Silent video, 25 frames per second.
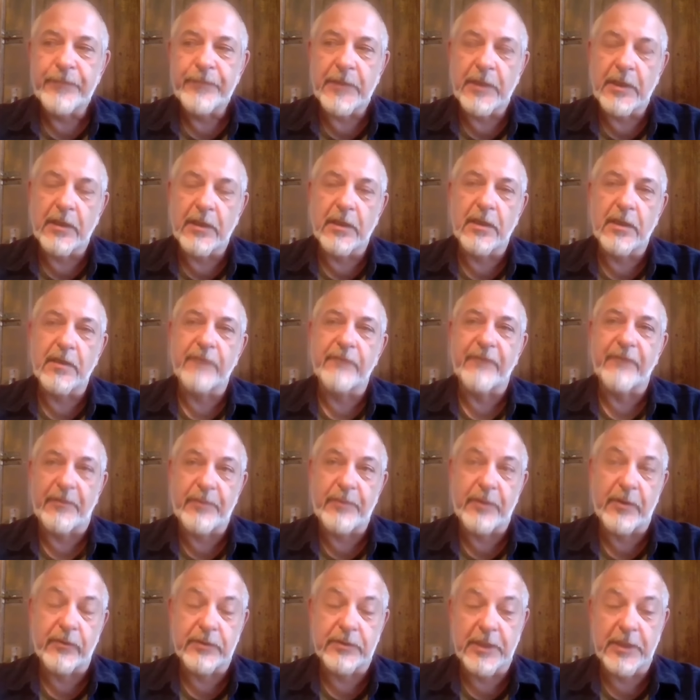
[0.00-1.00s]

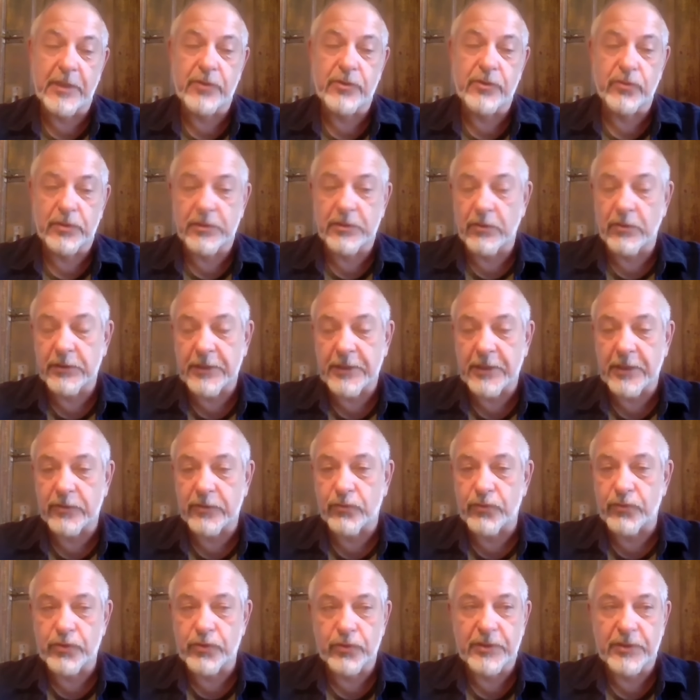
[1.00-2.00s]
во-первых, найдет, на
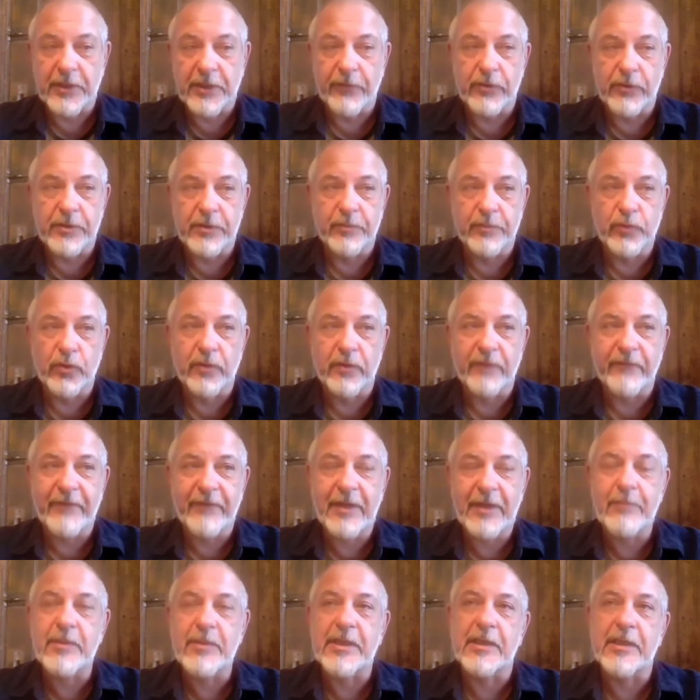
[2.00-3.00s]
это уйдет довольно много
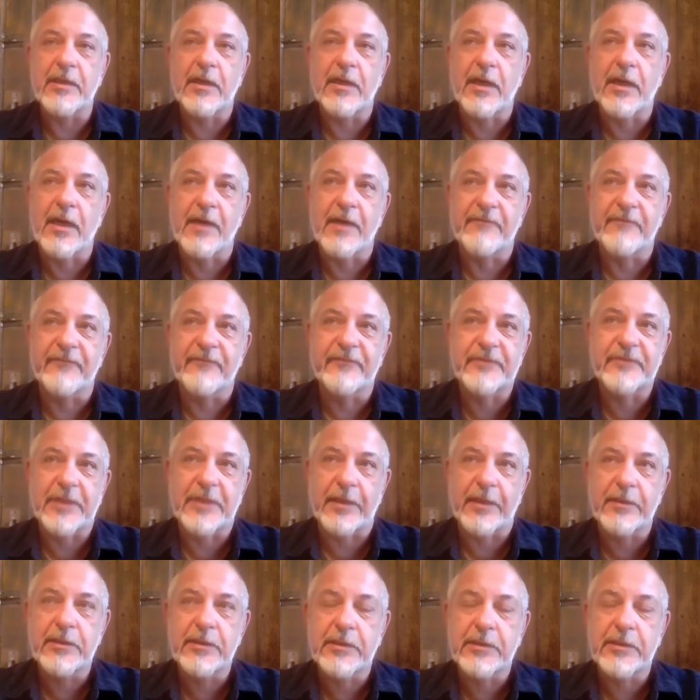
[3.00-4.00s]
времени, а
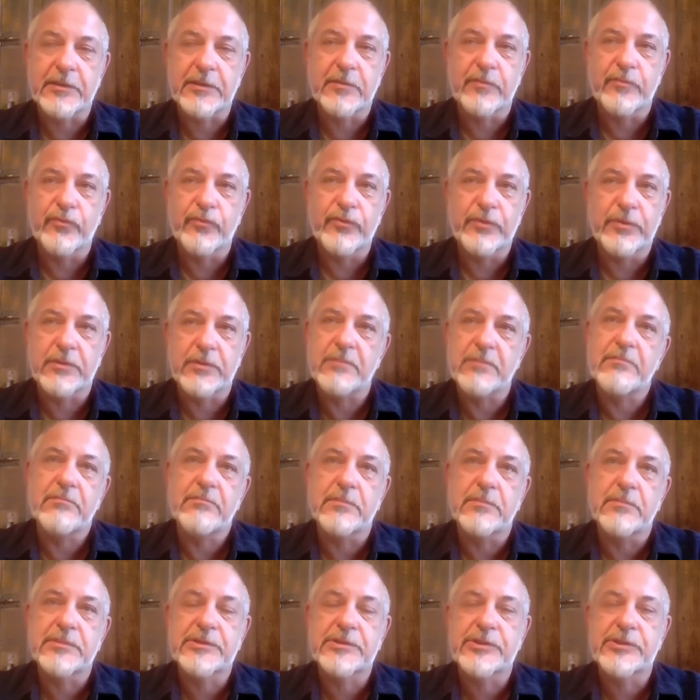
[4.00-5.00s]
во-вторых, это будет
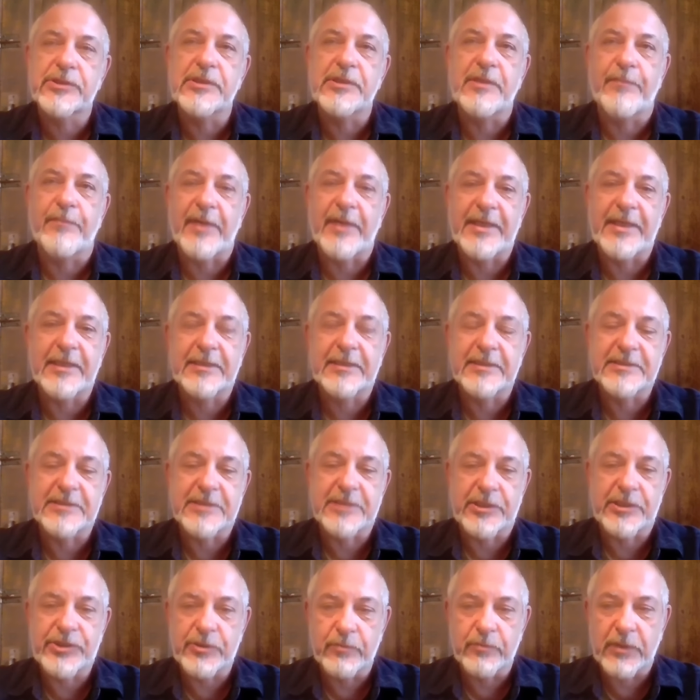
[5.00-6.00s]
совершенно непонятно,
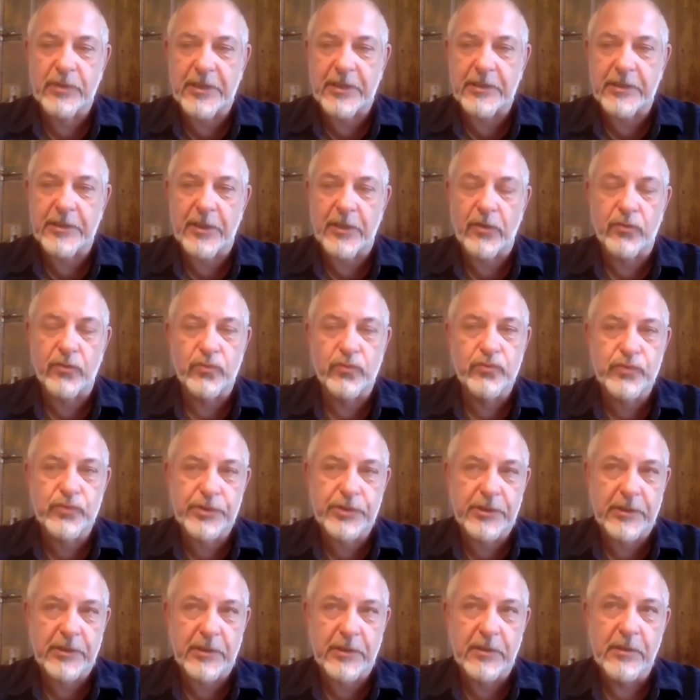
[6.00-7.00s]
зачем Китаю
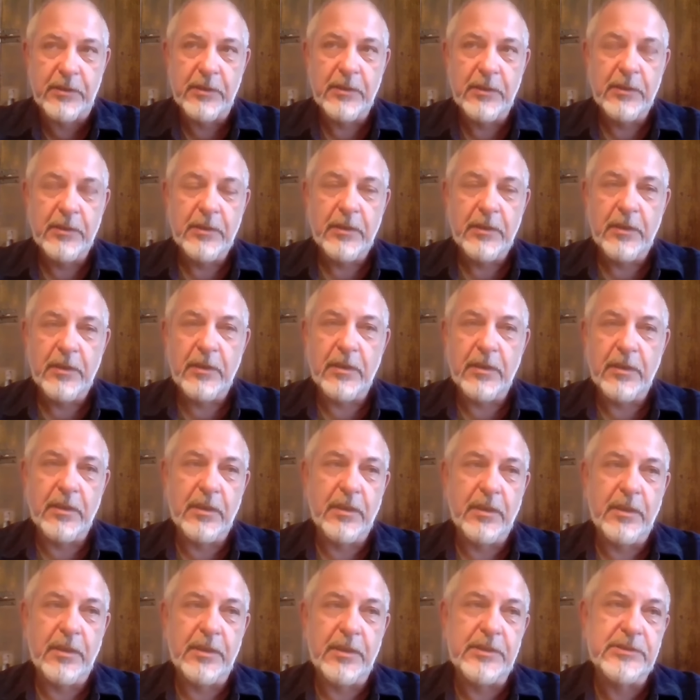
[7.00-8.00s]
нужная
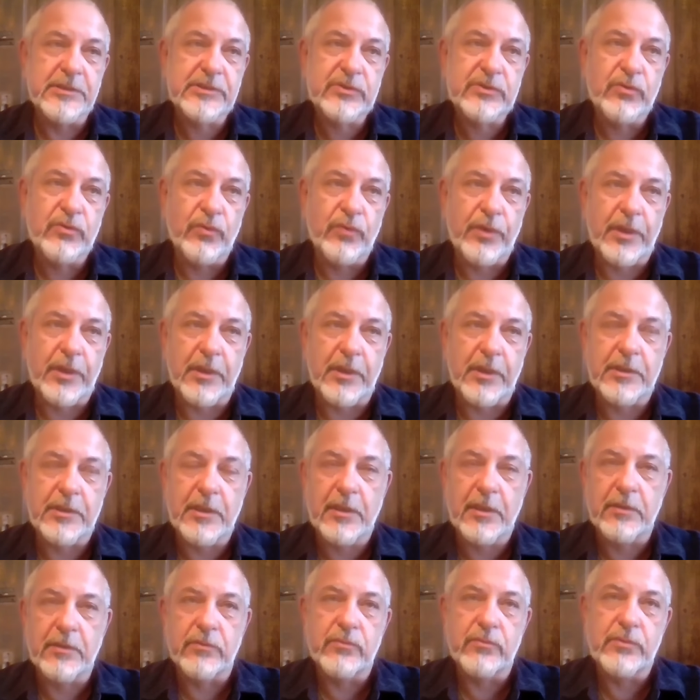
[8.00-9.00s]
история,
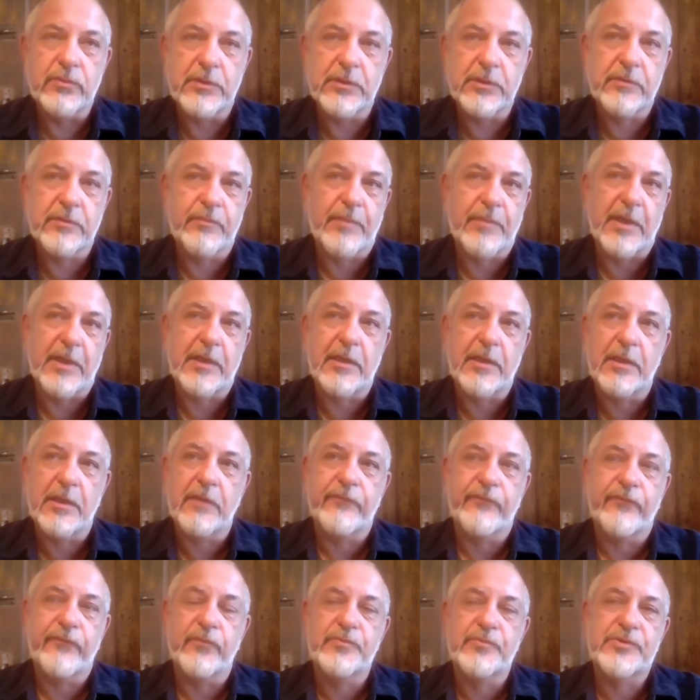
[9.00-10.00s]
да, ну их пока,
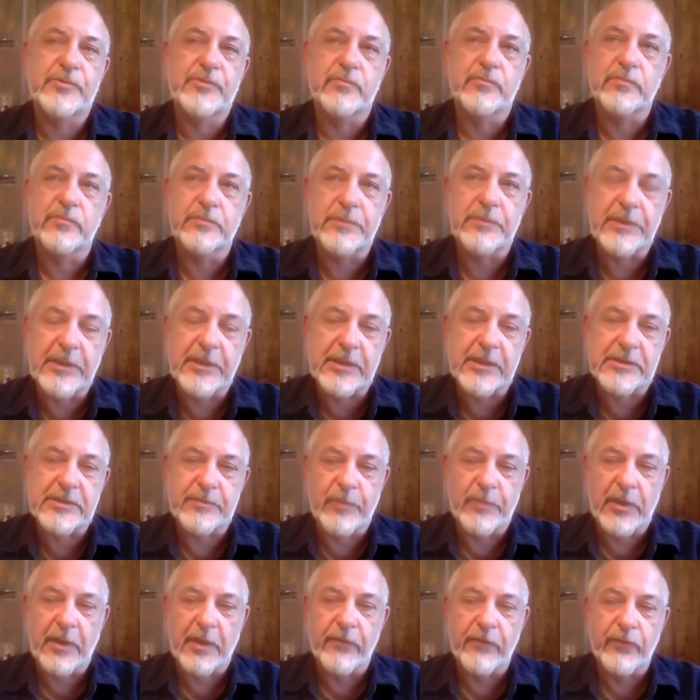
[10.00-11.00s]
в общем, есть
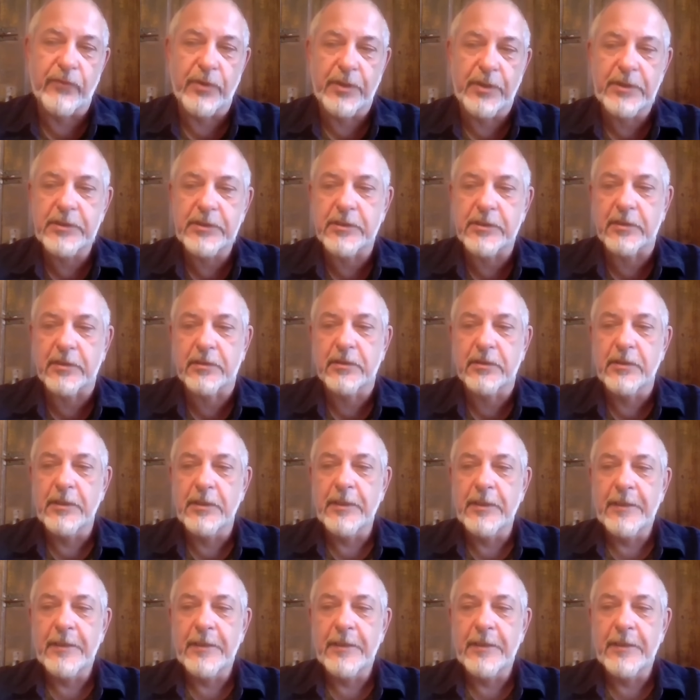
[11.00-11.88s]
мировой рынок,